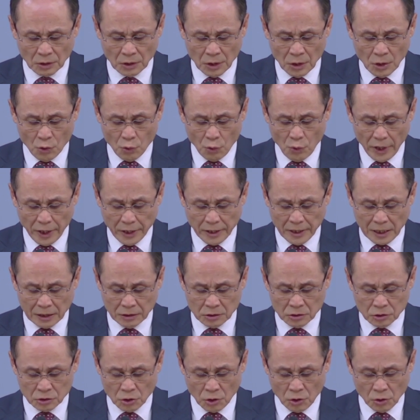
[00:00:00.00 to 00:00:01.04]
왜
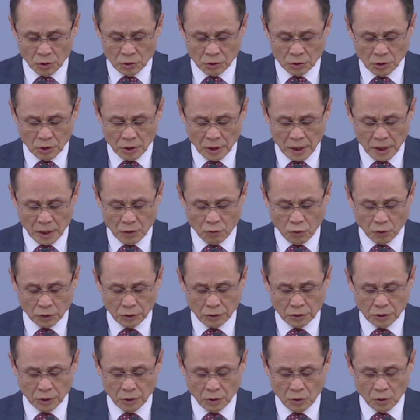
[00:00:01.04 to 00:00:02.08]
나는 성령의
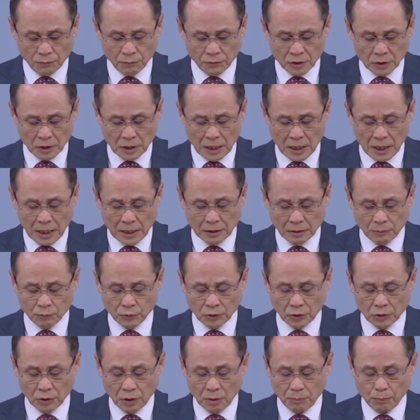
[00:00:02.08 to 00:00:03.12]
권능이 없는가 하는
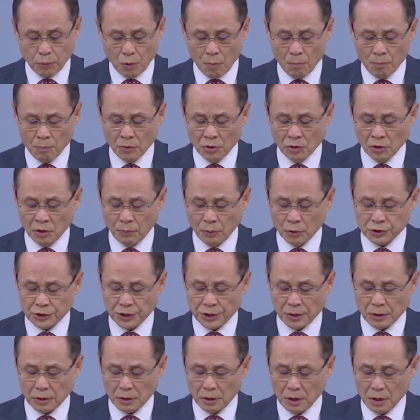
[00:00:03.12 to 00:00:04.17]
분들 본문을
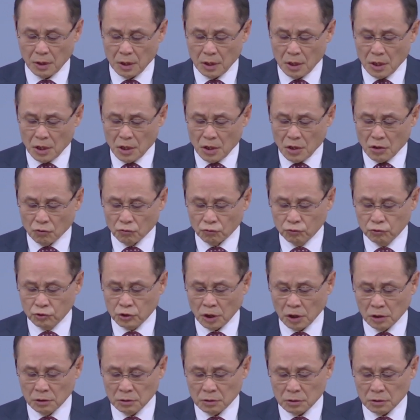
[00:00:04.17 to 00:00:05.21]
보세요. 우선